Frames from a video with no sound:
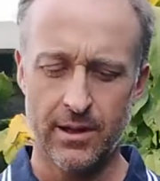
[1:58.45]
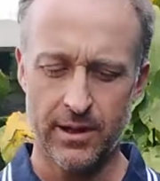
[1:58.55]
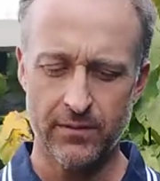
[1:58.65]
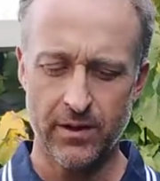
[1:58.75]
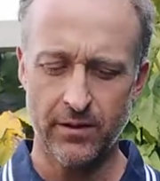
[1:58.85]

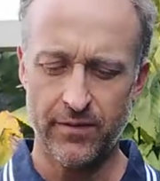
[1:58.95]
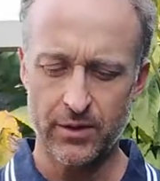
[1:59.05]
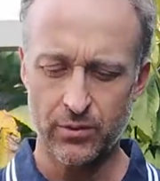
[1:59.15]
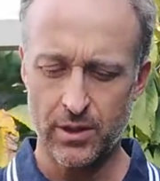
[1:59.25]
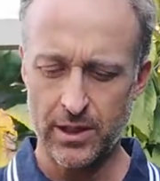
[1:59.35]
deriva dal
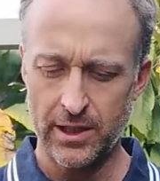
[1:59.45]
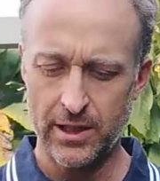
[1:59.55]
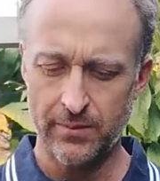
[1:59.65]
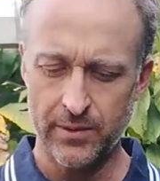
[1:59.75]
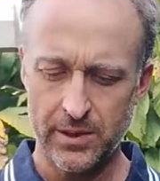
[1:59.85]
fatto
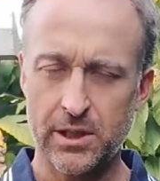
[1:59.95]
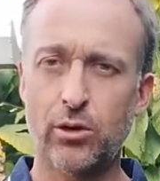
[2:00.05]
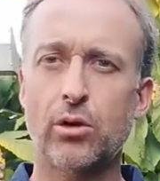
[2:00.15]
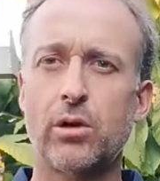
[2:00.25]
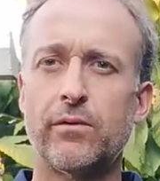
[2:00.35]
che sì,
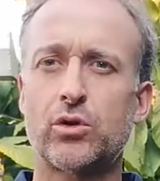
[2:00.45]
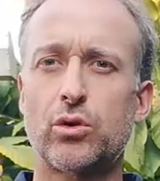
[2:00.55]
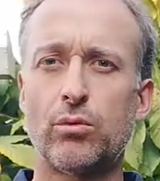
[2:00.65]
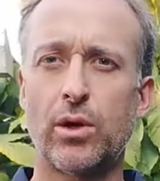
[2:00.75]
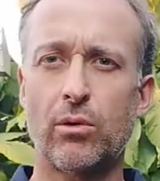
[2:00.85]
loro hanno
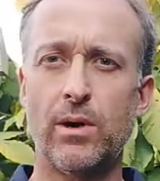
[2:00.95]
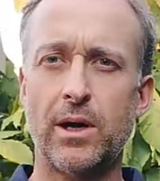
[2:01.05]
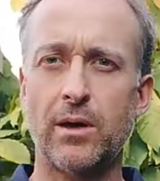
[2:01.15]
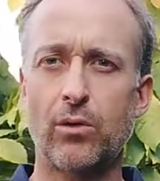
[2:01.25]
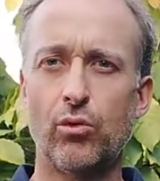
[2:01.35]
vissuto una
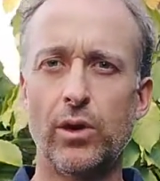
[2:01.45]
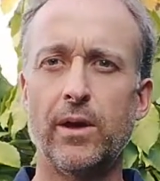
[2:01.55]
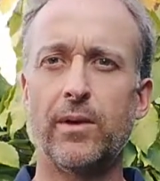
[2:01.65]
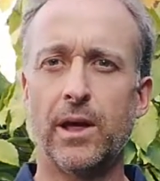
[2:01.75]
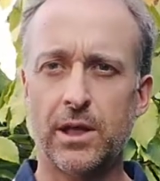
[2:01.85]
guerra in
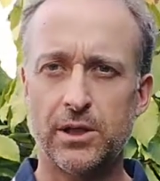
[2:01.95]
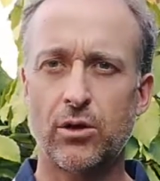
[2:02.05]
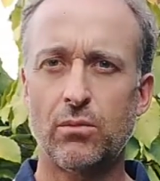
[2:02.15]
cui si